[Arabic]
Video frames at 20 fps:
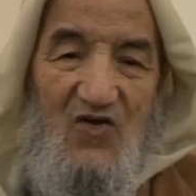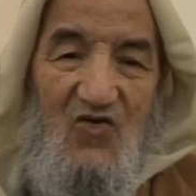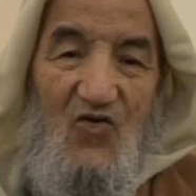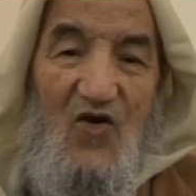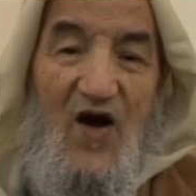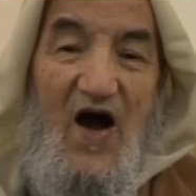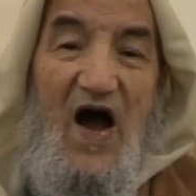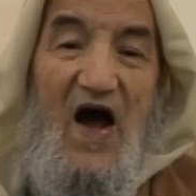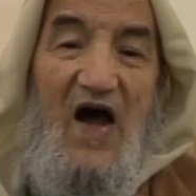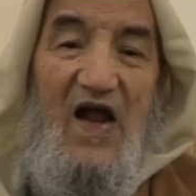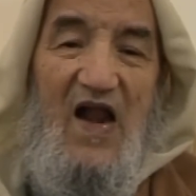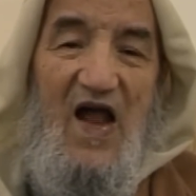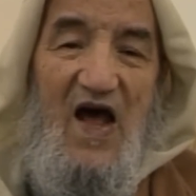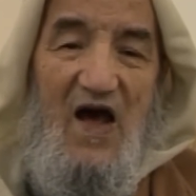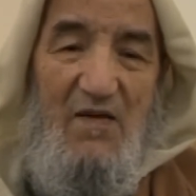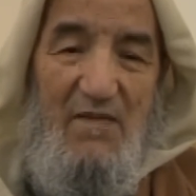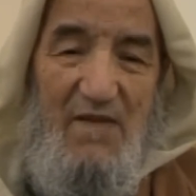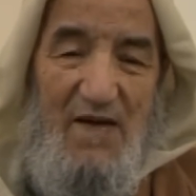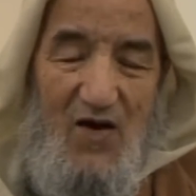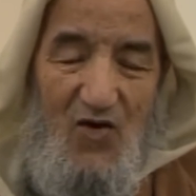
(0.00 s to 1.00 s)

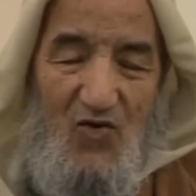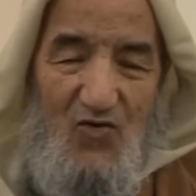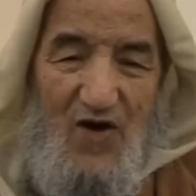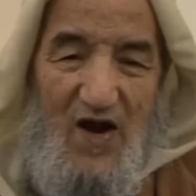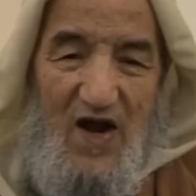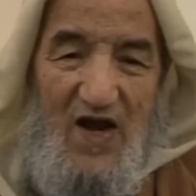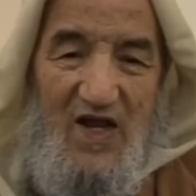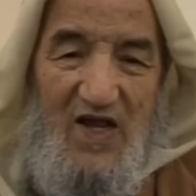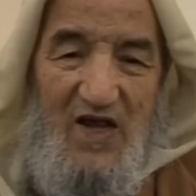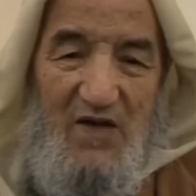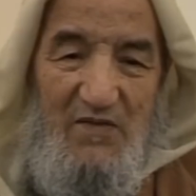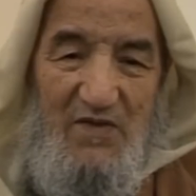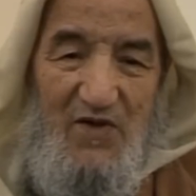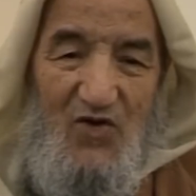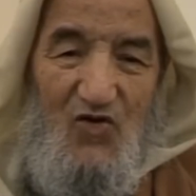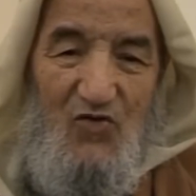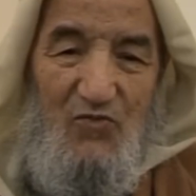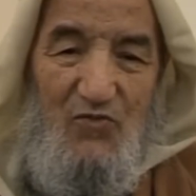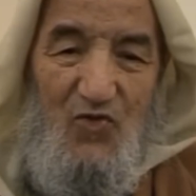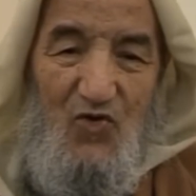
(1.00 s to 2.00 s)
وأعلى ما هنالك من
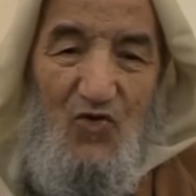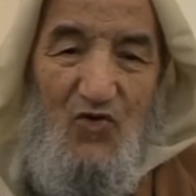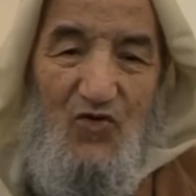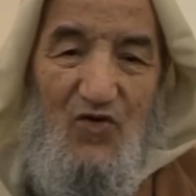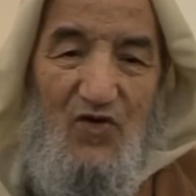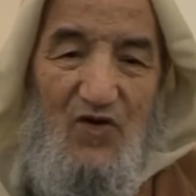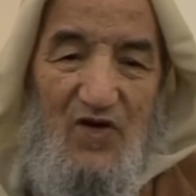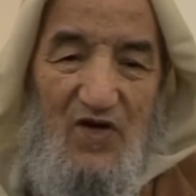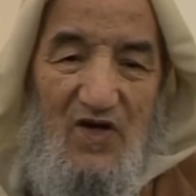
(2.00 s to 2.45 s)
الأمور